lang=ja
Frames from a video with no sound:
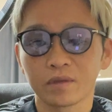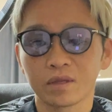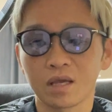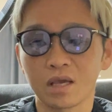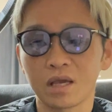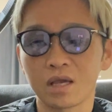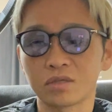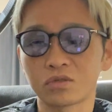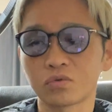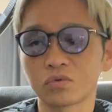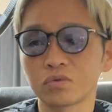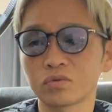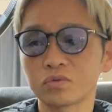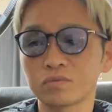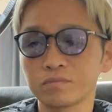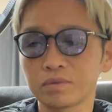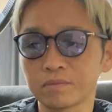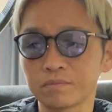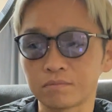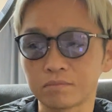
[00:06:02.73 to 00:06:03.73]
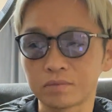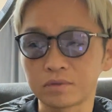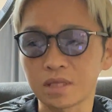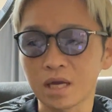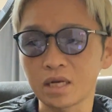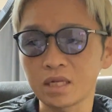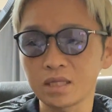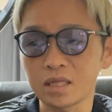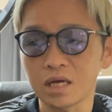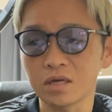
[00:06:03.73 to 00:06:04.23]
えー、その分無
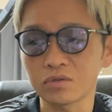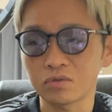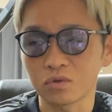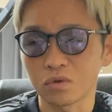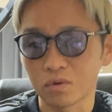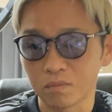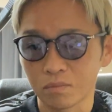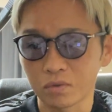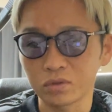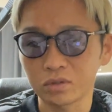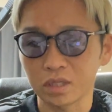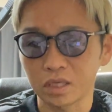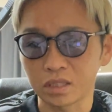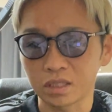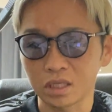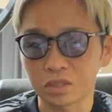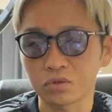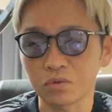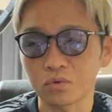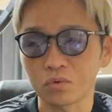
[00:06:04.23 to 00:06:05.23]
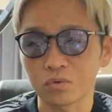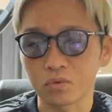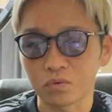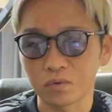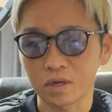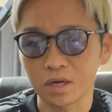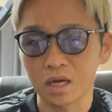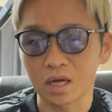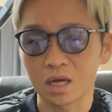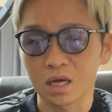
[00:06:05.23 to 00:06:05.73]
駄になると思っていたところ
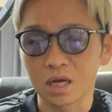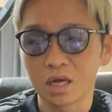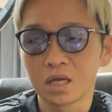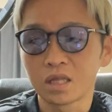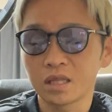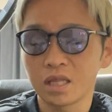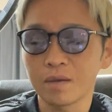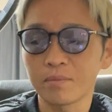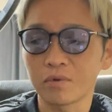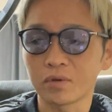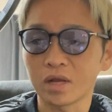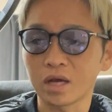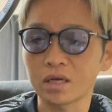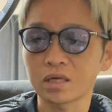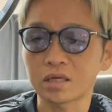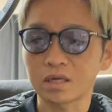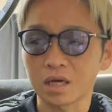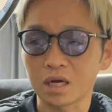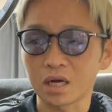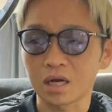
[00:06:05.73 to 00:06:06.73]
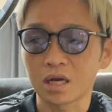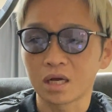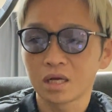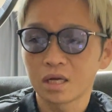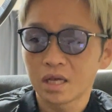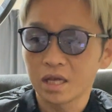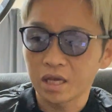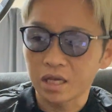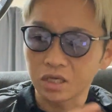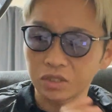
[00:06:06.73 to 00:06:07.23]
が、でもなんか、
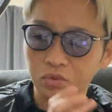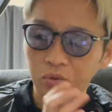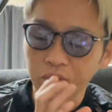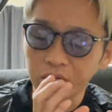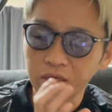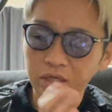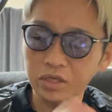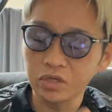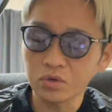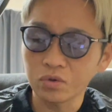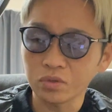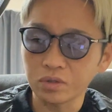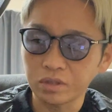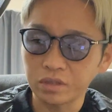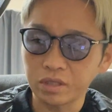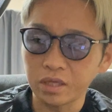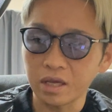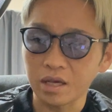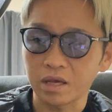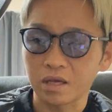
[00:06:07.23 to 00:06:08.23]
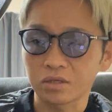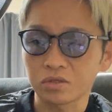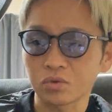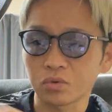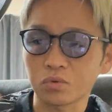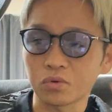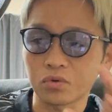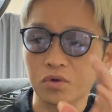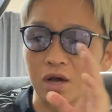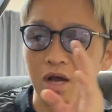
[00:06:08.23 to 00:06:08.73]
えー、それによって、そ
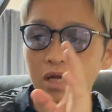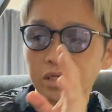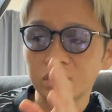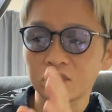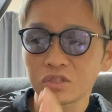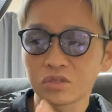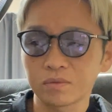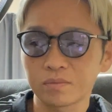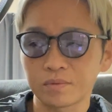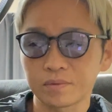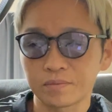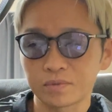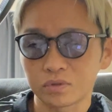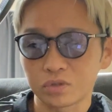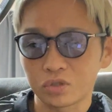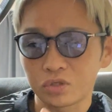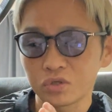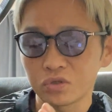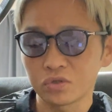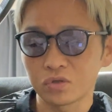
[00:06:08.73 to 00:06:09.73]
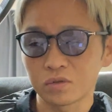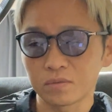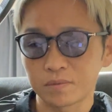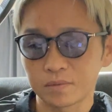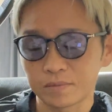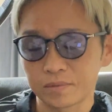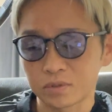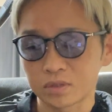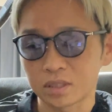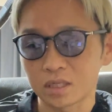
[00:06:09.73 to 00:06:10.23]
この8の部分、9の
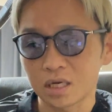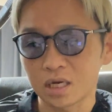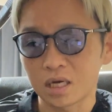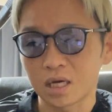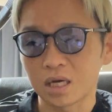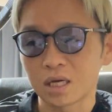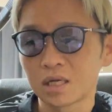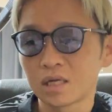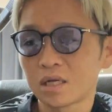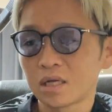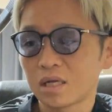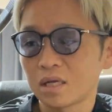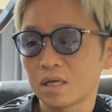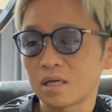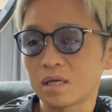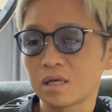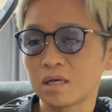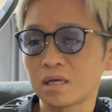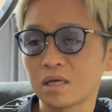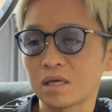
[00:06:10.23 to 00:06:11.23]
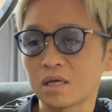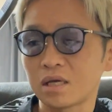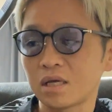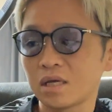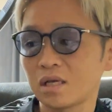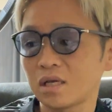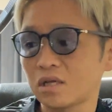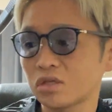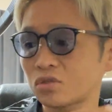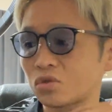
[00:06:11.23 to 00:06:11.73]
部分が、
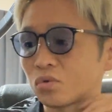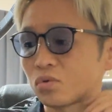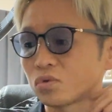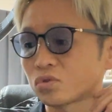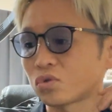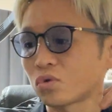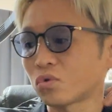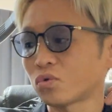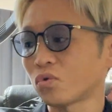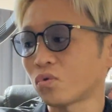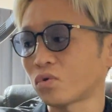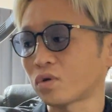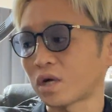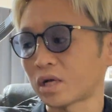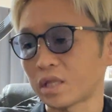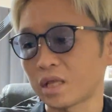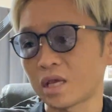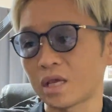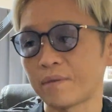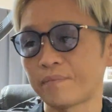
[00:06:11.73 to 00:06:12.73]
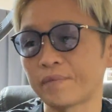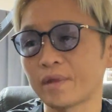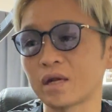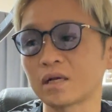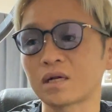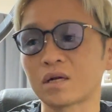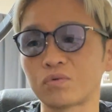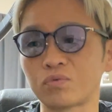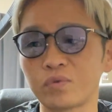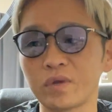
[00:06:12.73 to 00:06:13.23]
えー、相乗効果でな
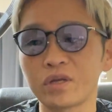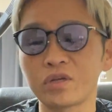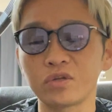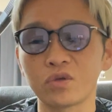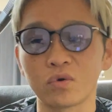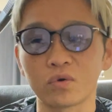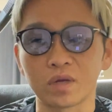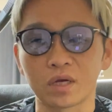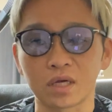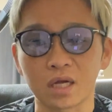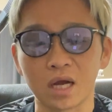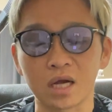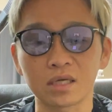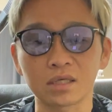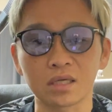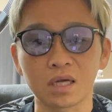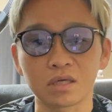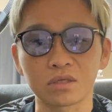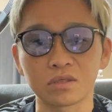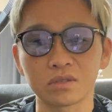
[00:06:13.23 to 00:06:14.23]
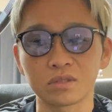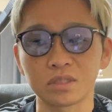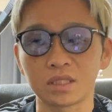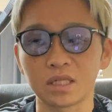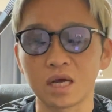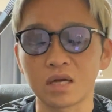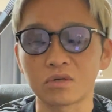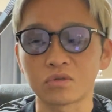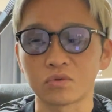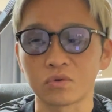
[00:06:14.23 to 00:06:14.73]
んか増えるような感覚に
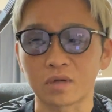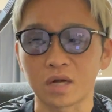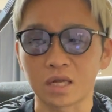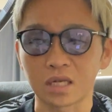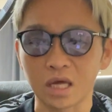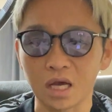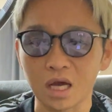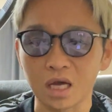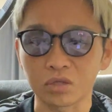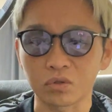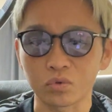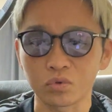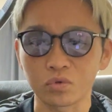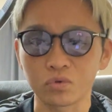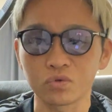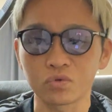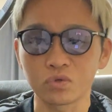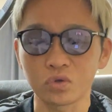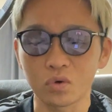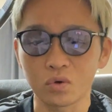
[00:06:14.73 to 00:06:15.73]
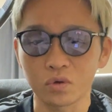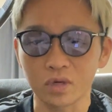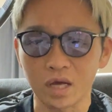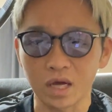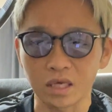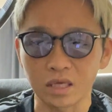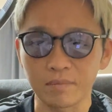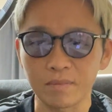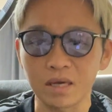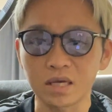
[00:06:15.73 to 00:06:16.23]
なるのかなというよう
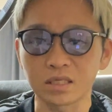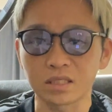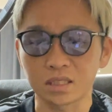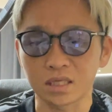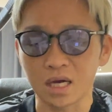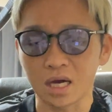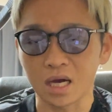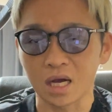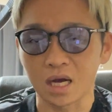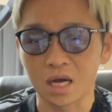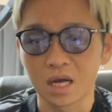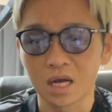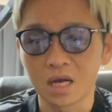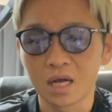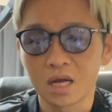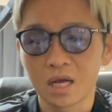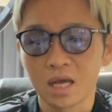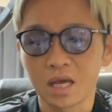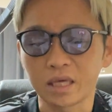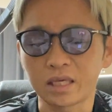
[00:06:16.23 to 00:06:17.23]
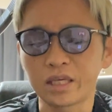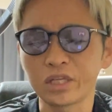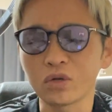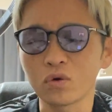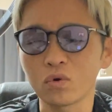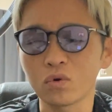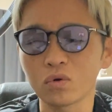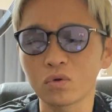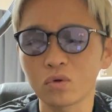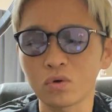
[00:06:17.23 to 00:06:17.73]
なイメージが、え昨日
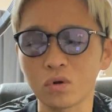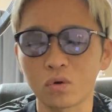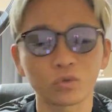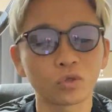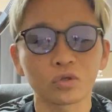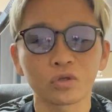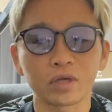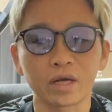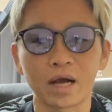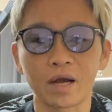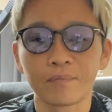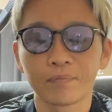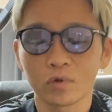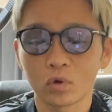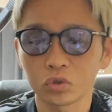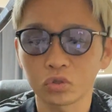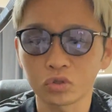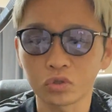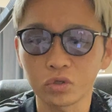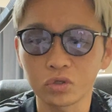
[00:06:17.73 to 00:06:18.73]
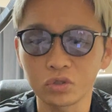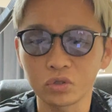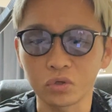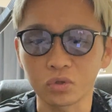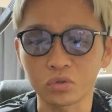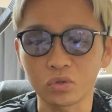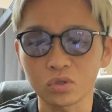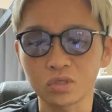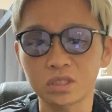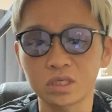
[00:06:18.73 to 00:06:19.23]
の、おとといか、おととい
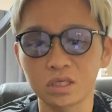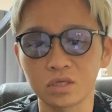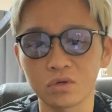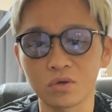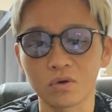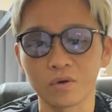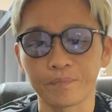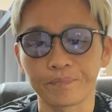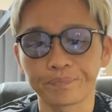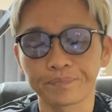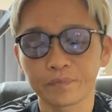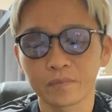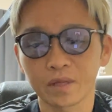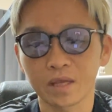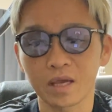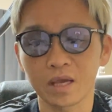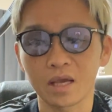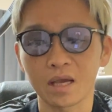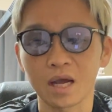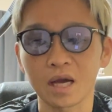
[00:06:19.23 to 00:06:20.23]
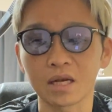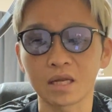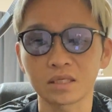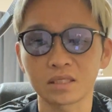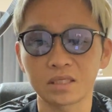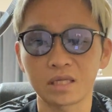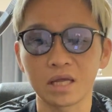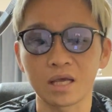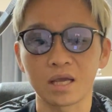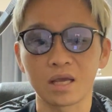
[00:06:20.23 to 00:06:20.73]
の都市の、え
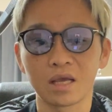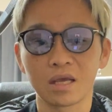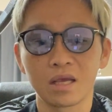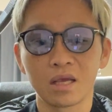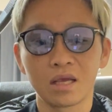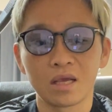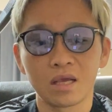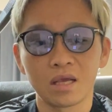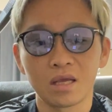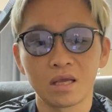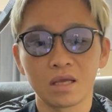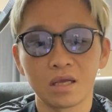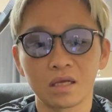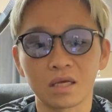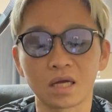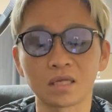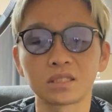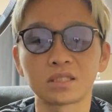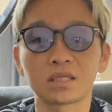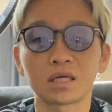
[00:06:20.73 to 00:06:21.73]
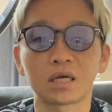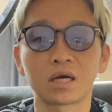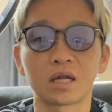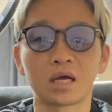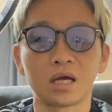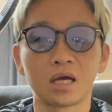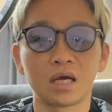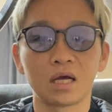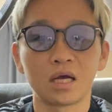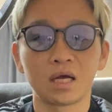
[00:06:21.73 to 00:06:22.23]
話で感じたか
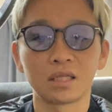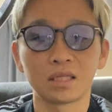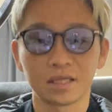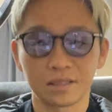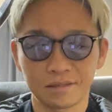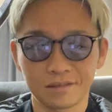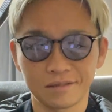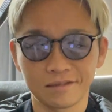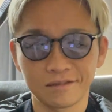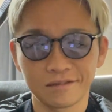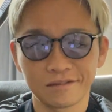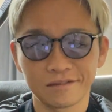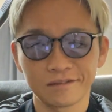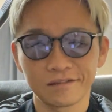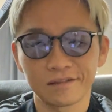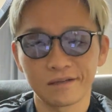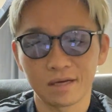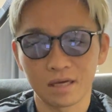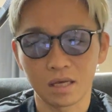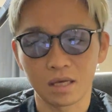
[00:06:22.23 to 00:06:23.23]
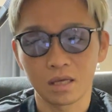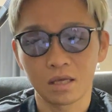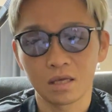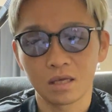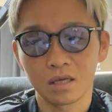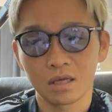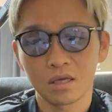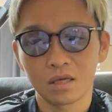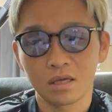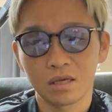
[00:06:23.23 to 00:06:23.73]
らです。はい。
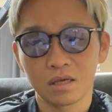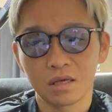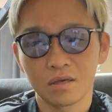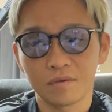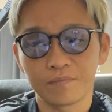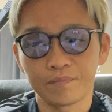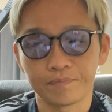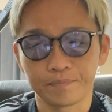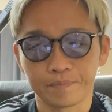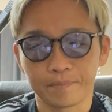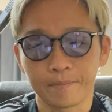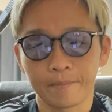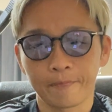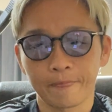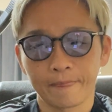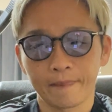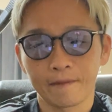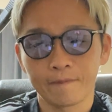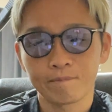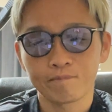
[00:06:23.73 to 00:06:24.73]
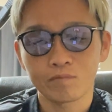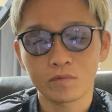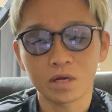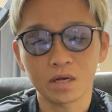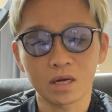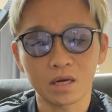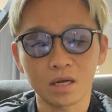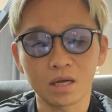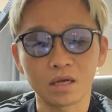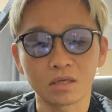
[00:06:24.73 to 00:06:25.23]
うん。だ
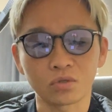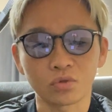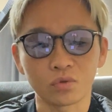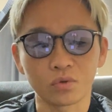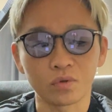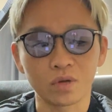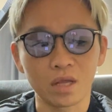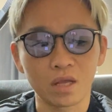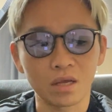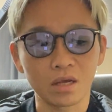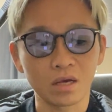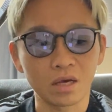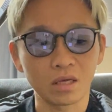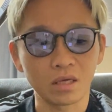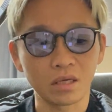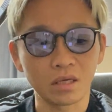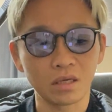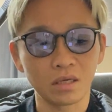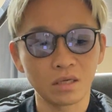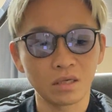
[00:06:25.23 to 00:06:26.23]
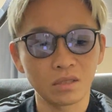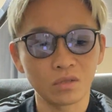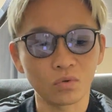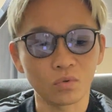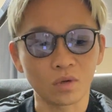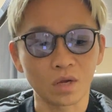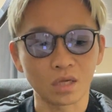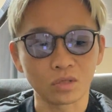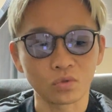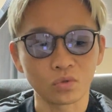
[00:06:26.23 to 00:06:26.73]
から、その恋愛と
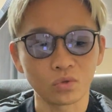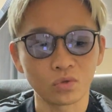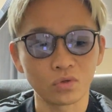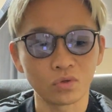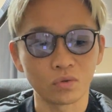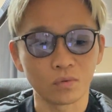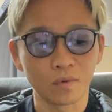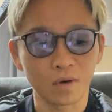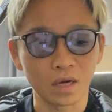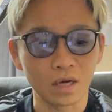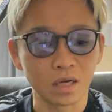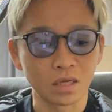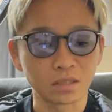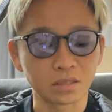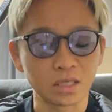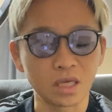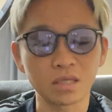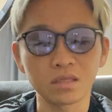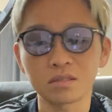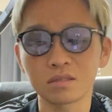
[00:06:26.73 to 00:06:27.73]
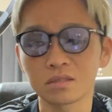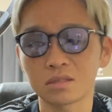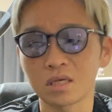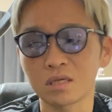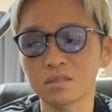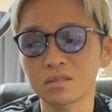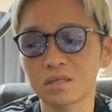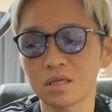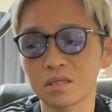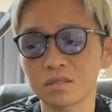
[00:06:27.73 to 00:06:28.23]
かそういうのは全、
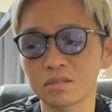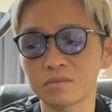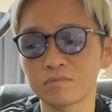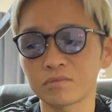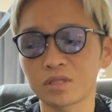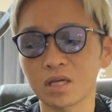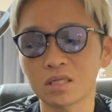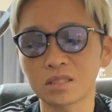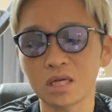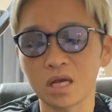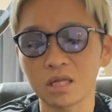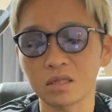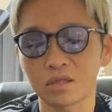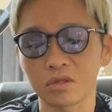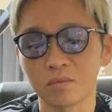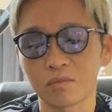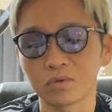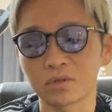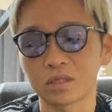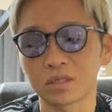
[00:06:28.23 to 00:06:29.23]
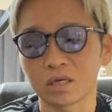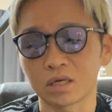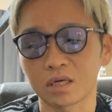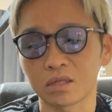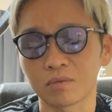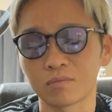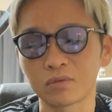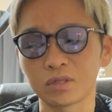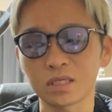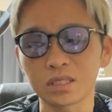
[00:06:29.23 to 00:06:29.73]
全然無駄じゃんって思ってたけ
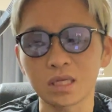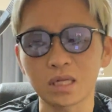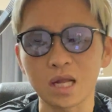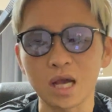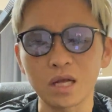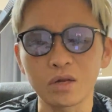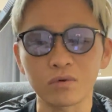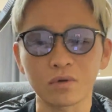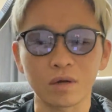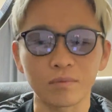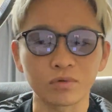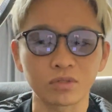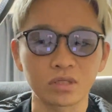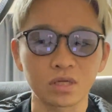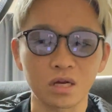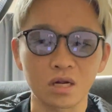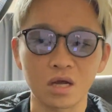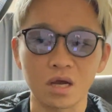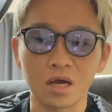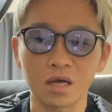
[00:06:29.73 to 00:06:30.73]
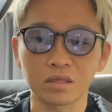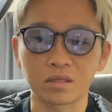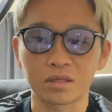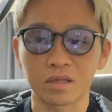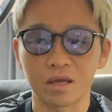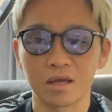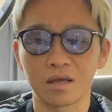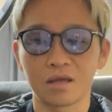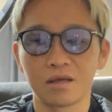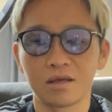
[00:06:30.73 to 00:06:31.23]
ど、無駄じゃないのかもしれないっ
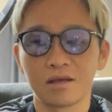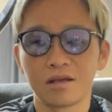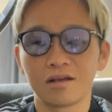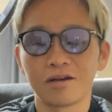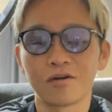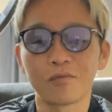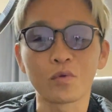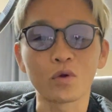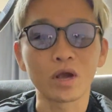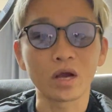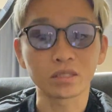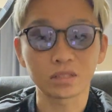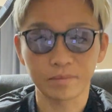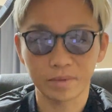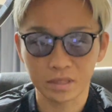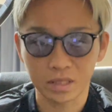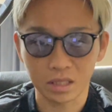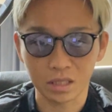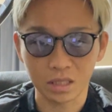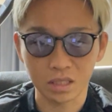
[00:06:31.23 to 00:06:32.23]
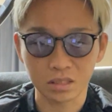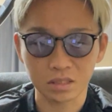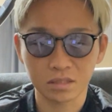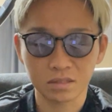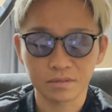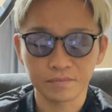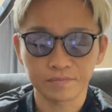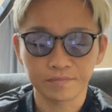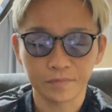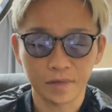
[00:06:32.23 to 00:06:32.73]
て思い始めたんです。
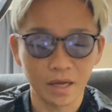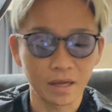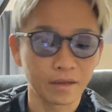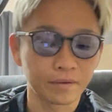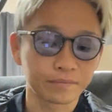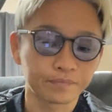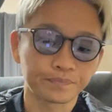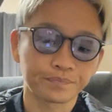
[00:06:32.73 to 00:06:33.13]
はい。